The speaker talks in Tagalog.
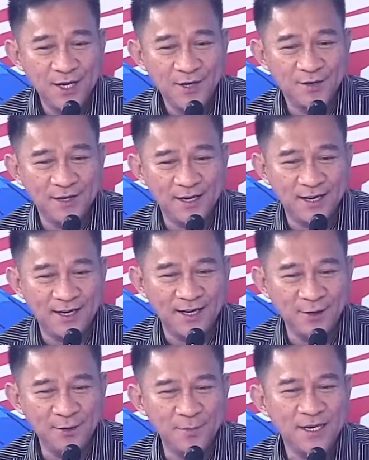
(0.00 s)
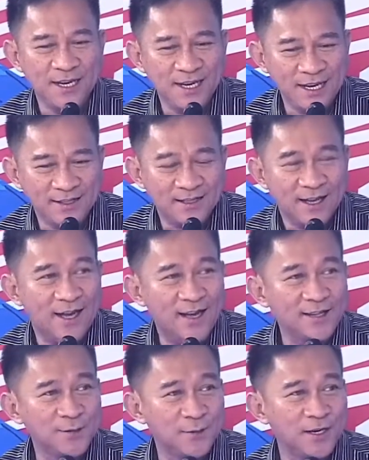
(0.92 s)
yun eh, lumiliit ang
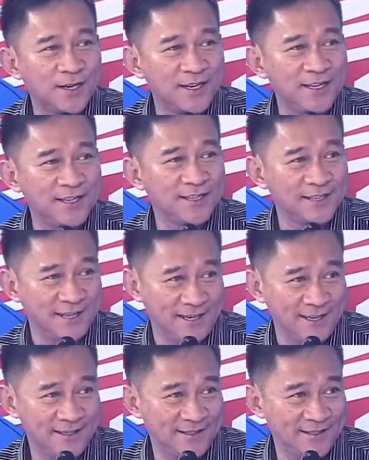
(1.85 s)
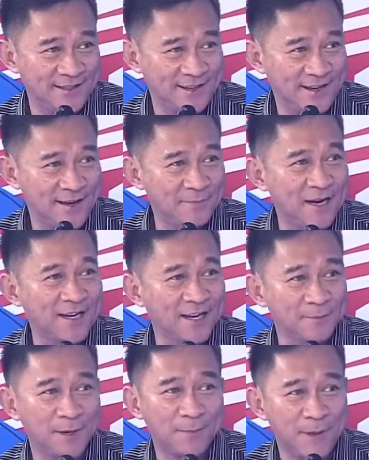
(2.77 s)
actual na interest okay. habang
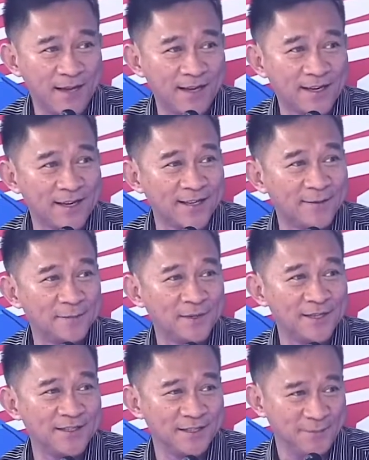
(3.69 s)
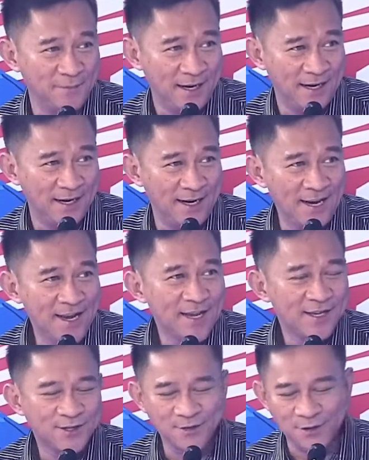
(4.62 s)
nagbabayad ka ng principal.
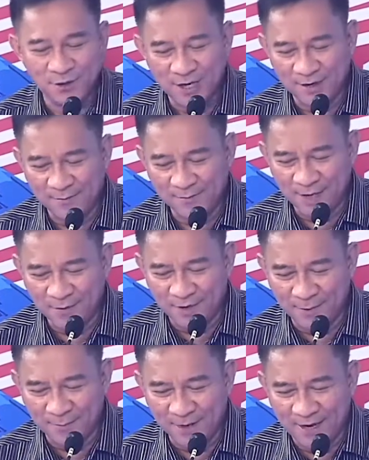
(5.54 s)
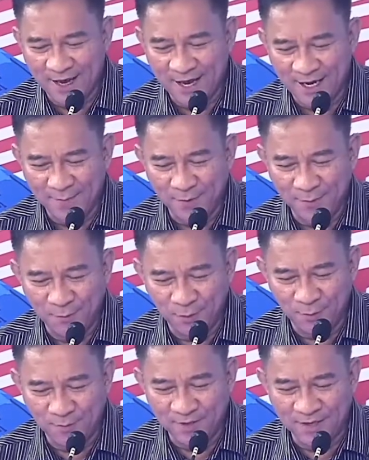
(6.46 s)
Mm-hmm. So halimbawa, nabayaran mo yung
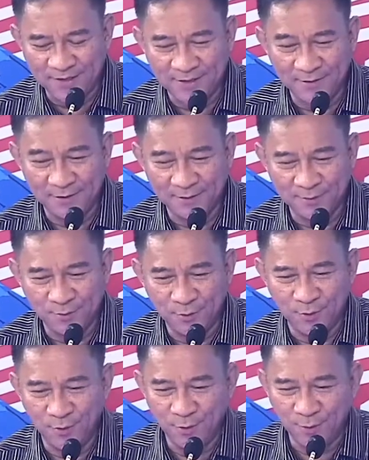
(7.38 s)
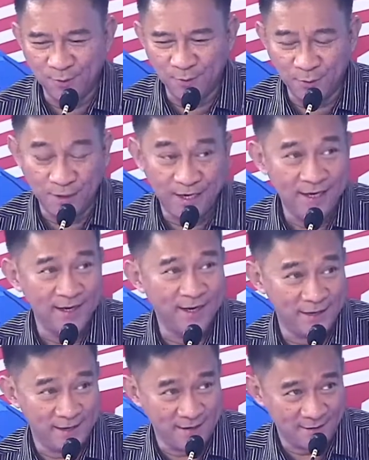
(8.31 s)
buong, yung buong loan mo in
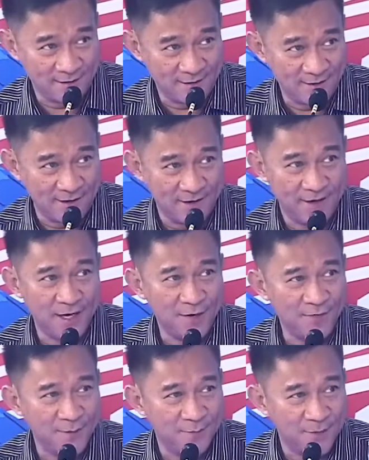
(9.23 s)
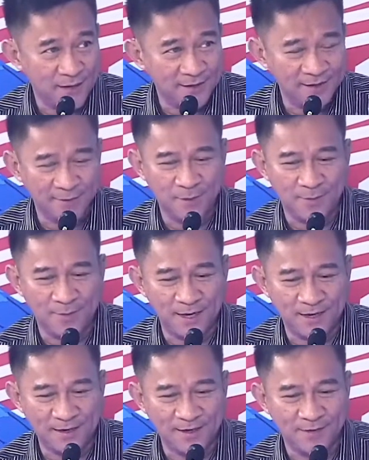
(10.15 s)
a year and every month
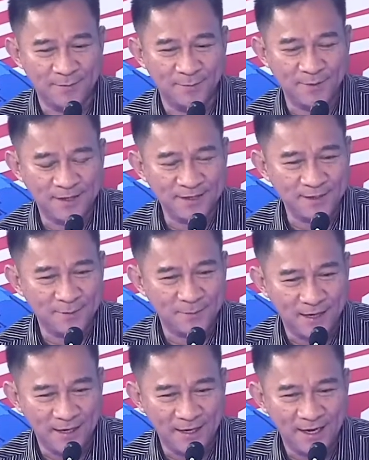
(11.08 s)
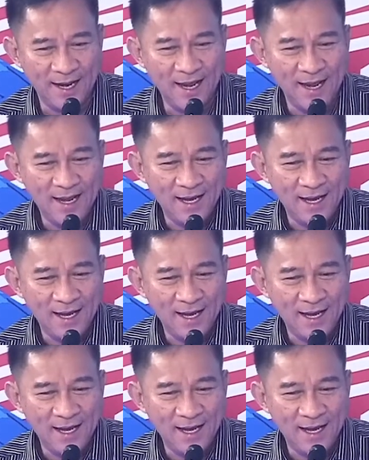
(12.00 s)
nagbabayad ka ng principal